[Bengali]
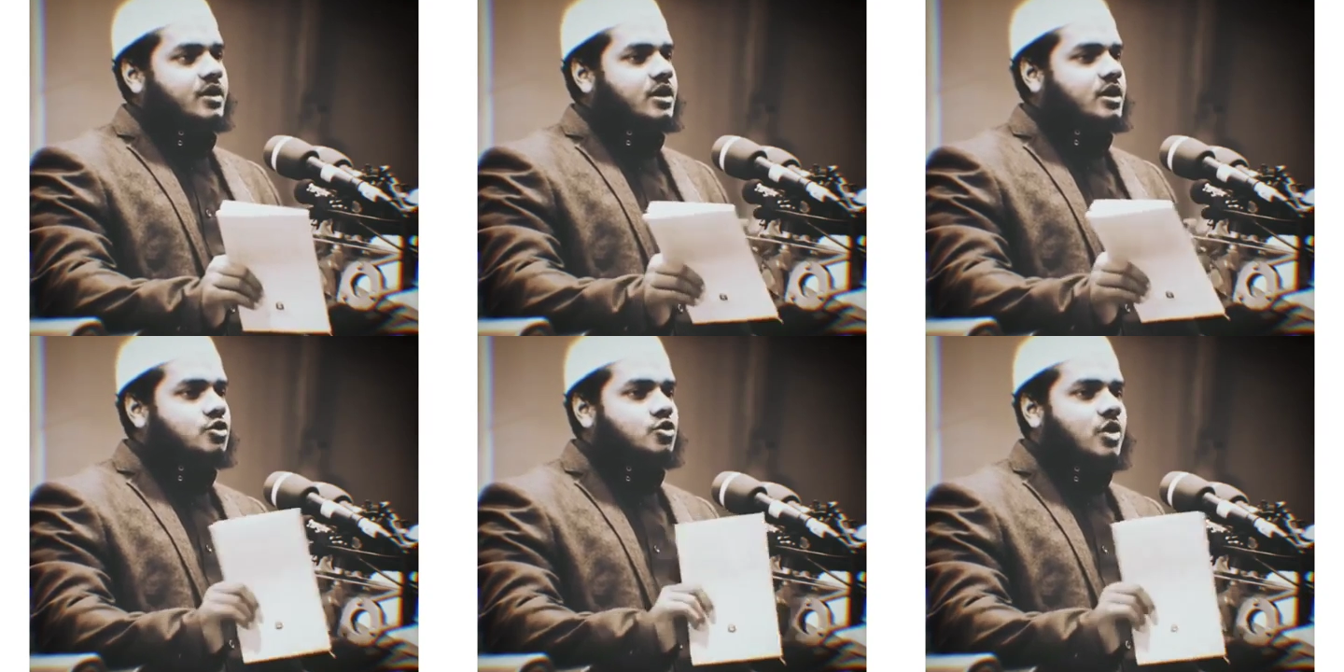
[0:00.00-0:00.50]

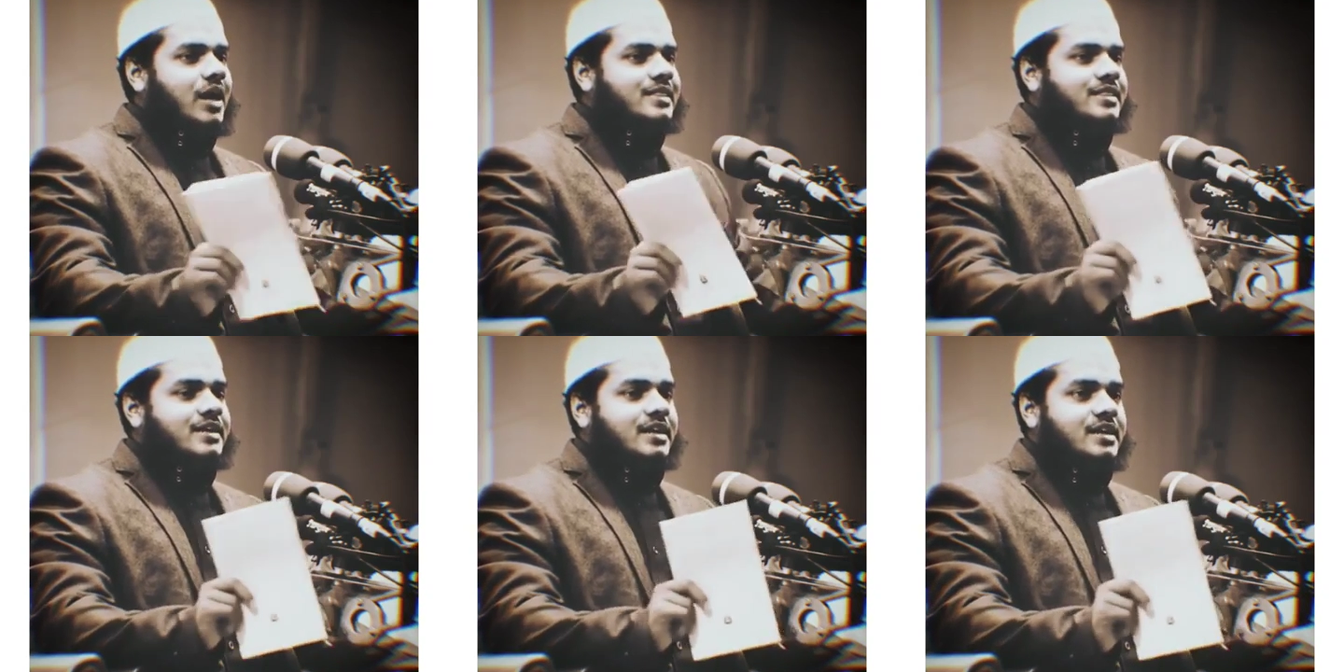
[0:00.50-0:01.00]
কিন্তু
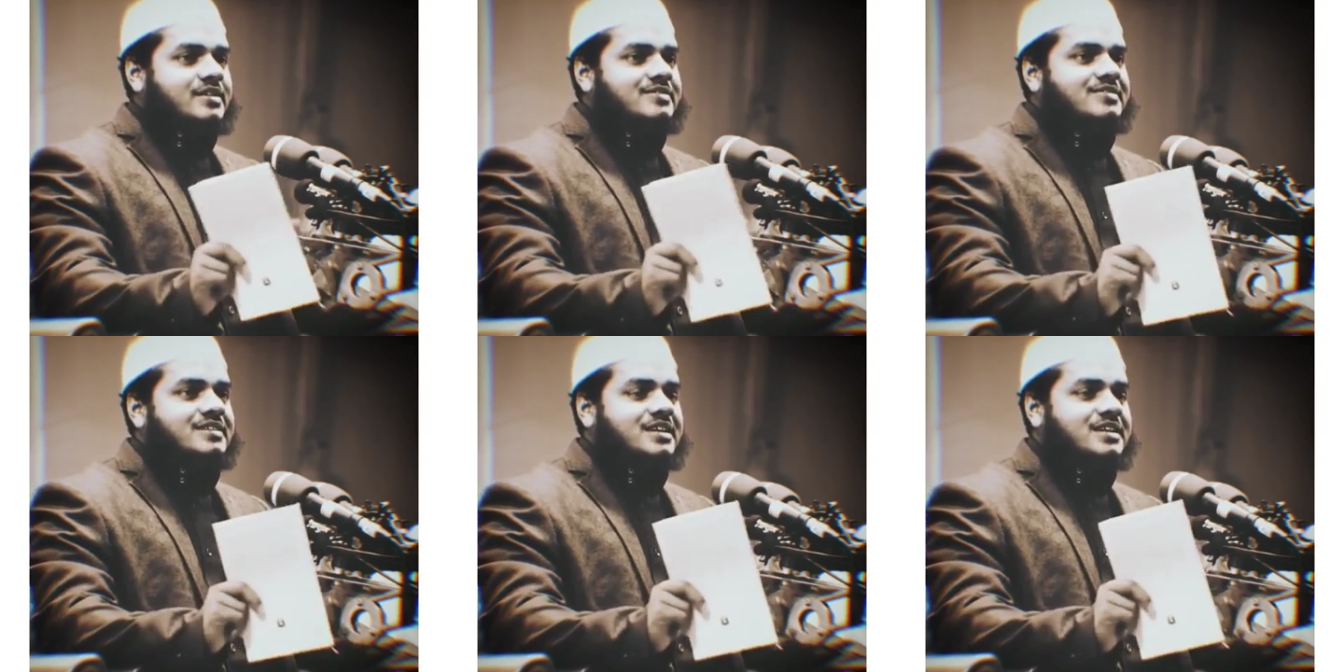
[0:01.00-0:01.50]
রাত্রে
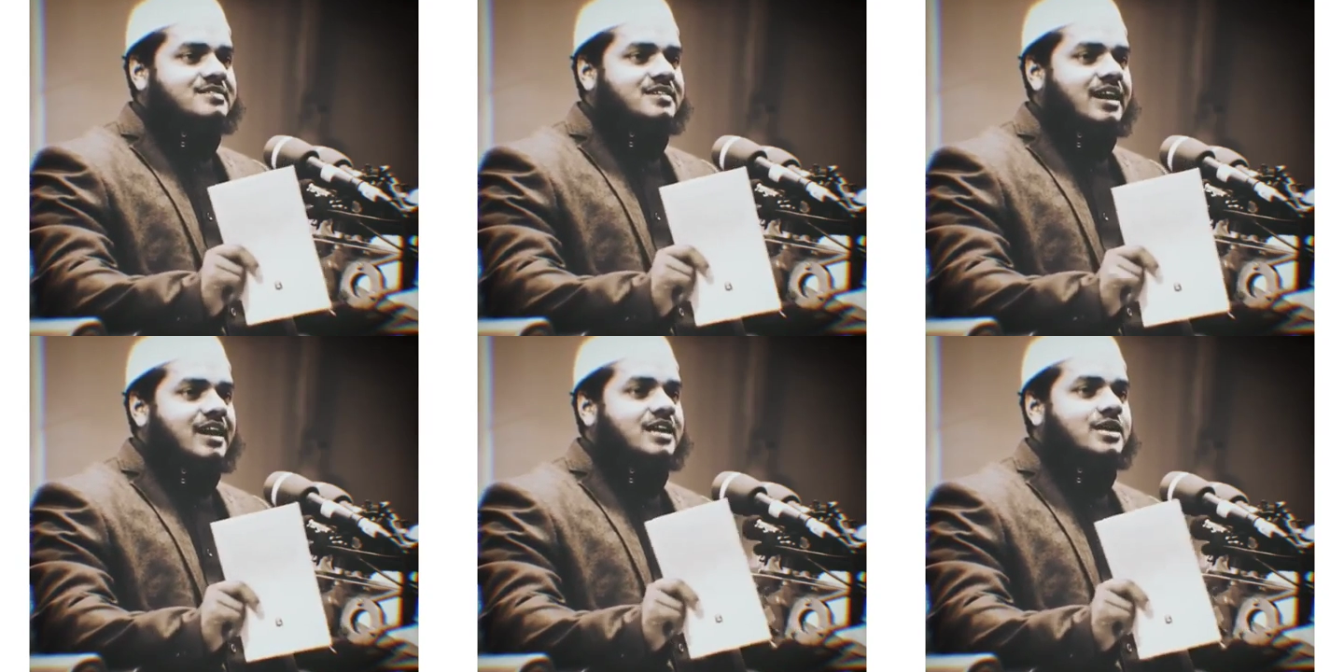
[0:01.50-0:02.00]
এসি
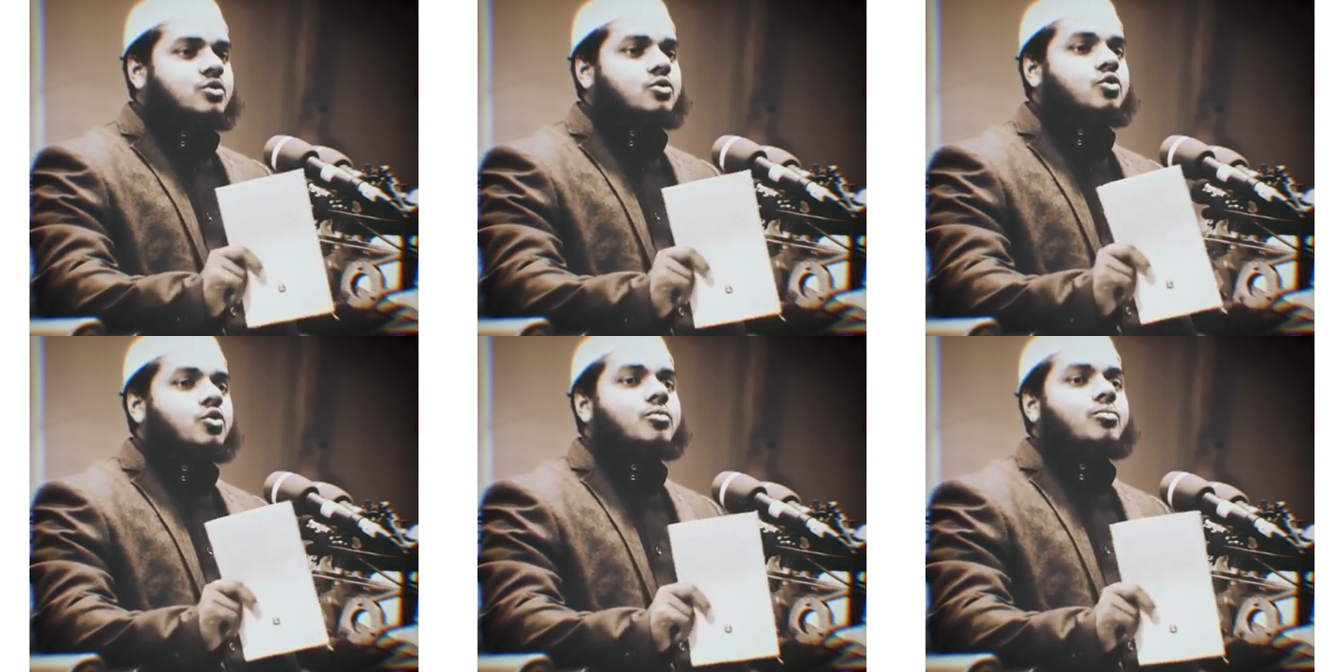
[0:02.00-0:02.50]
চালালেও
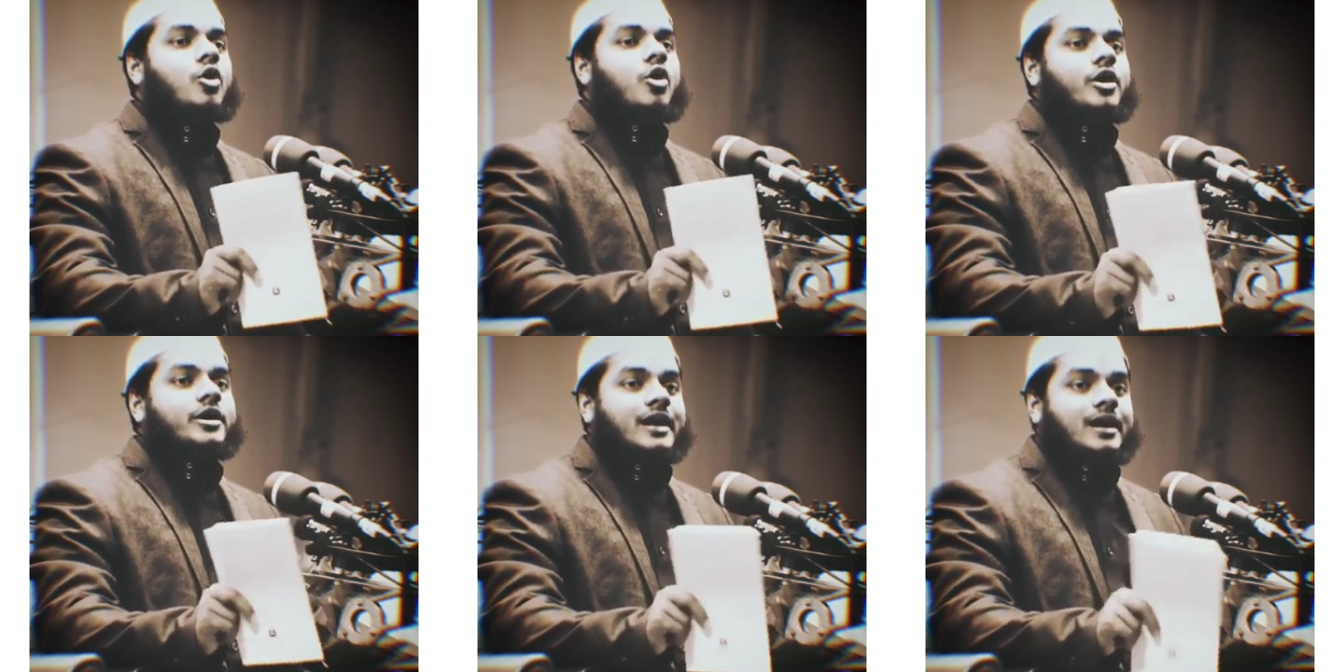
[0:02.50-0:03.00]
ঘুম
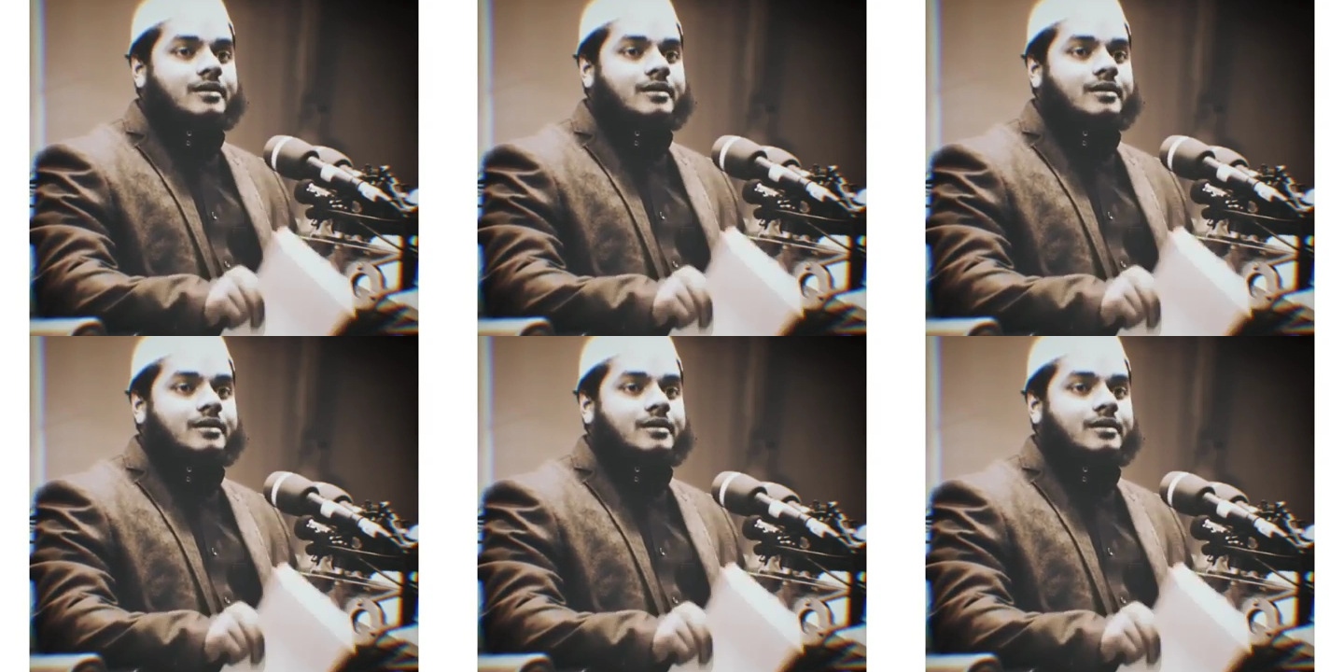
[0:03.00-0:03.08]
হয় না